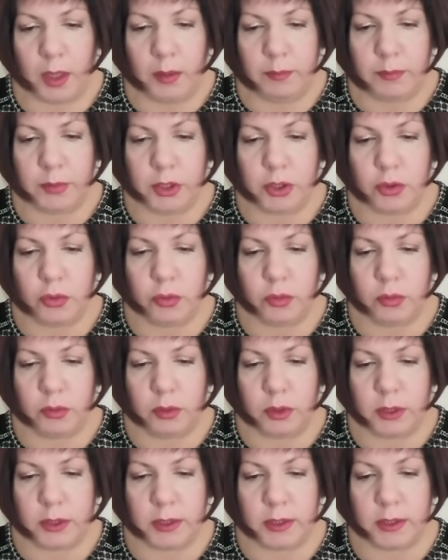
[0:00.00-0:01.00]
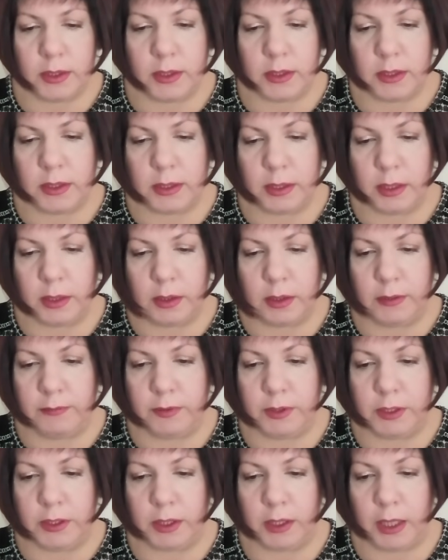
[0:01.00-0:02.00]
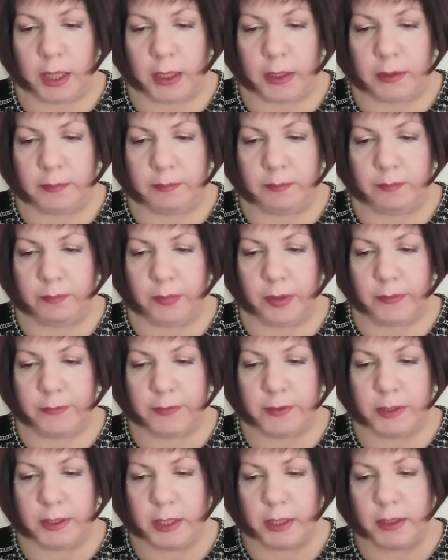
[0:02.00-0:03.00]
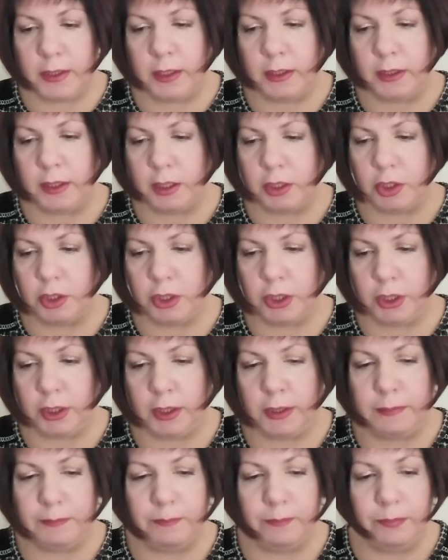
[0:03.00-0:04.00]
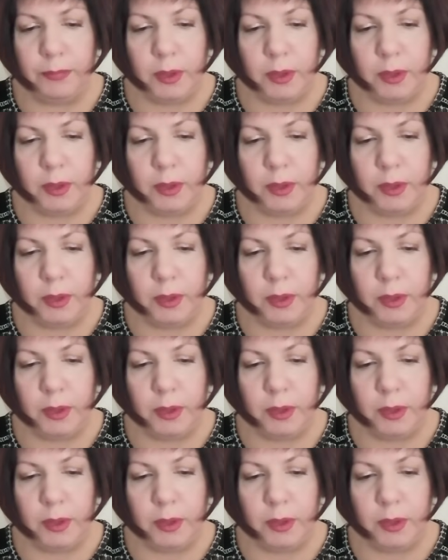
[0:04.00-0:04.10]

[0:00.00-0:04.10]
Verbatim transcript: между СССР и Ватиканом официальные отношения